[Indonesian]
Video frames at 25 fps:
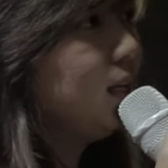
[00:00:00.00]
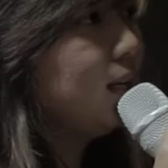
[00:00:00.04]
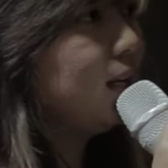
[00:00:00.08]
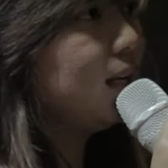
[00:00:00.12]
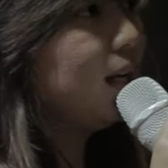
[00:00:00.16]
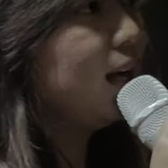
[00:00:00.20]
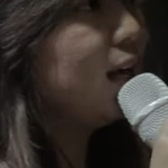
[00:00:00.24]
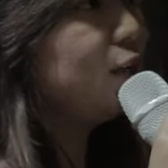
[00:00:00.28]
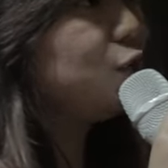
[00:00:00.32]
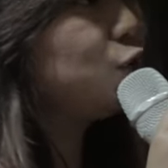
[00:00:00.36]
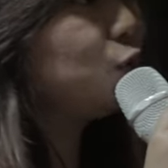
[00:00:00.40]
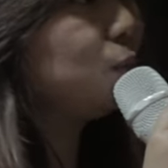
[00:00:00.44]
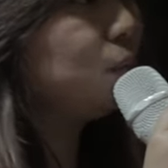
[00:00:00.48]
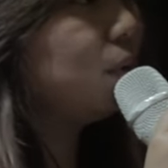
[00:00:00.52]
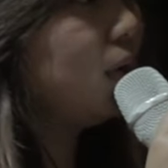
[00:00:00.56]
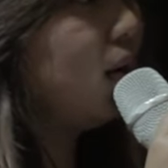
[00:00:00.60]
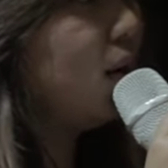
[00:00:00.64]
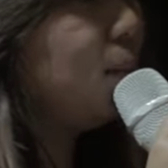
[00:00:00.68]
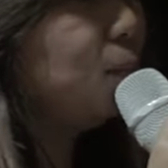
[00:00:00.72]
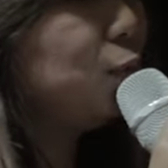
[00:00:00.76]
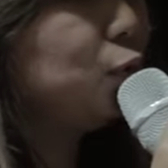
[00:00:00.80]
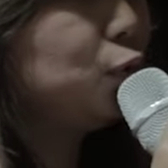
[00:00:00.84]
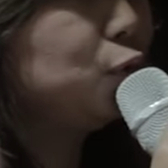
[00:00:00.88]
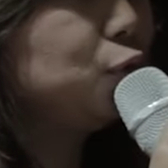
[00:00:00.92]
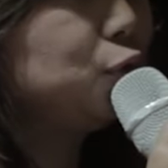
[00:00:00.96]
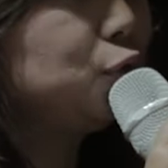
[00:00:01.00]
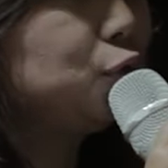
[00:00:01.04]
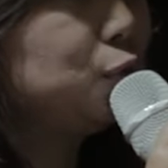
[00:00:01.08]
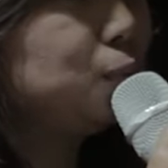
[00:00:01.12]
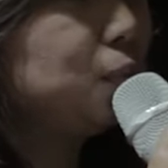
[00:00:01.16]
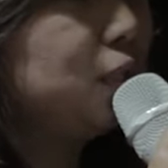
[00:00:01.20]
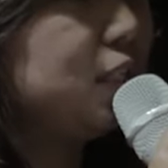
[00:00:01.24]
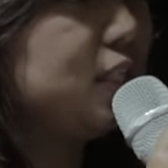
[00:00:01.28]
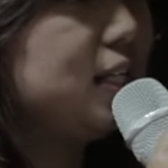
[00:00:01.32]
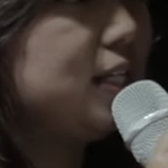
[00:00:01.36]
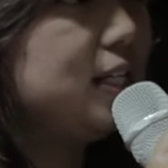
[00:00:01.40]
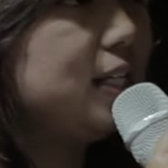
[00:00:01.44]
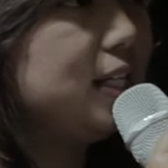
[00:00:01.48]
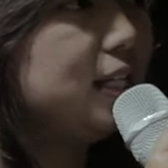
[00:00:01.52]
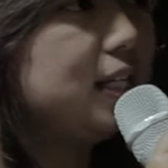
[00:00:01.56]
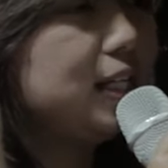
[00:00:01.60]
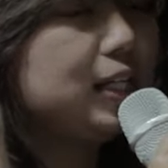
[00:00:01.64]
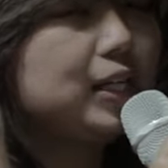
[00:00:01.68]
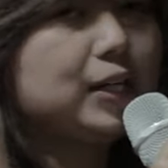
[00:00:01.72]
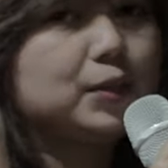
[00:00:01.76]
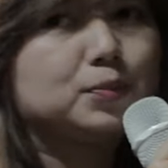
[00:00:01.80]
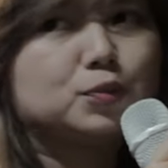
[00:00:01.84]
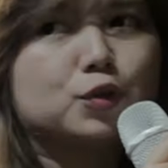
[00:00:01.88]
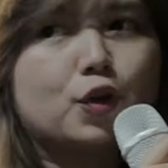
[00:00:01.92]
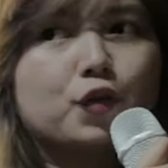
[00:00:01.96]
nggak nggak melulu cuma
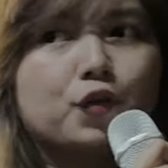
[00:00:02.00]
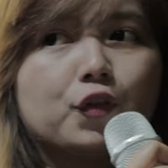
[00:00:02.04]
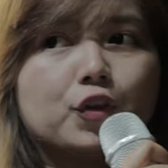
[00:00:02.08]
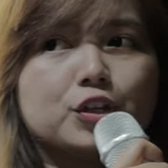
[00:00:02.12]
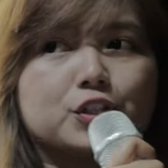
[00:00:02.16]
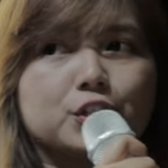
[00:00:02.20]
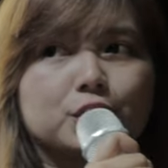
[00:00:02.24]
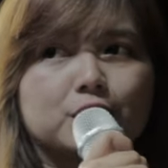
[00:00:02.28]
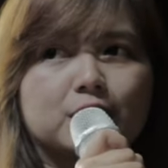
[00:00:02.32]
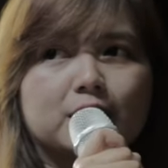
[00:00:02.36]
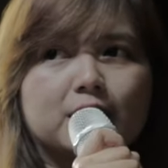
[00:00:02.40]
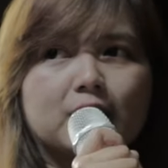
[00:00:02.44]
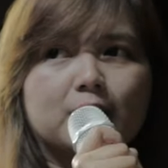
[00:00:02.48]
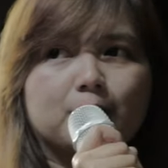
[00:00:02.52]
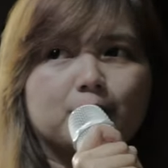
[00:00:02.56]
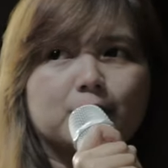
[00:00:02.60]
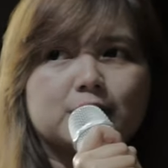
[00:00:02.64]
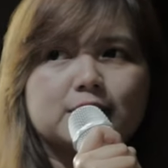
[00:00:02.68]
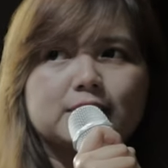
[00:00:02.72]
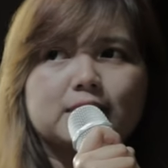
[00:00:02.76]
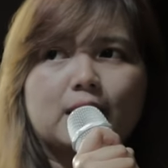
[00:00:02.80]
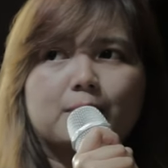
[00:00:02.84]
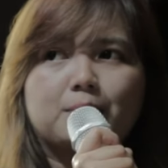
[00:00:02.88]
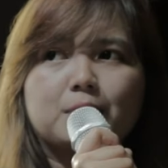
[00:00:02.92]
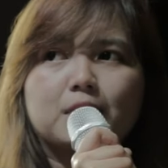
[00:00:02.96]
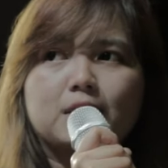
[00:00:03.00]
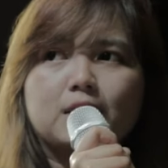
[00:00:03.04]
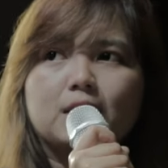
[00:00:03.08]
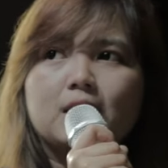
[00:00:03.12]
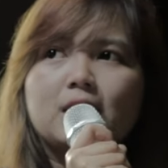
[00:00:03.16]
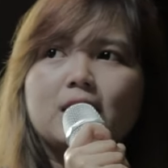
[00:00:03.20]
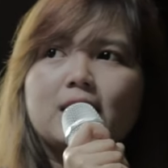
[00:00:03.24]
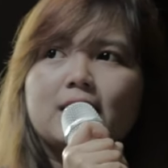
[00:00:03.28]
jadi profesional gamer tapi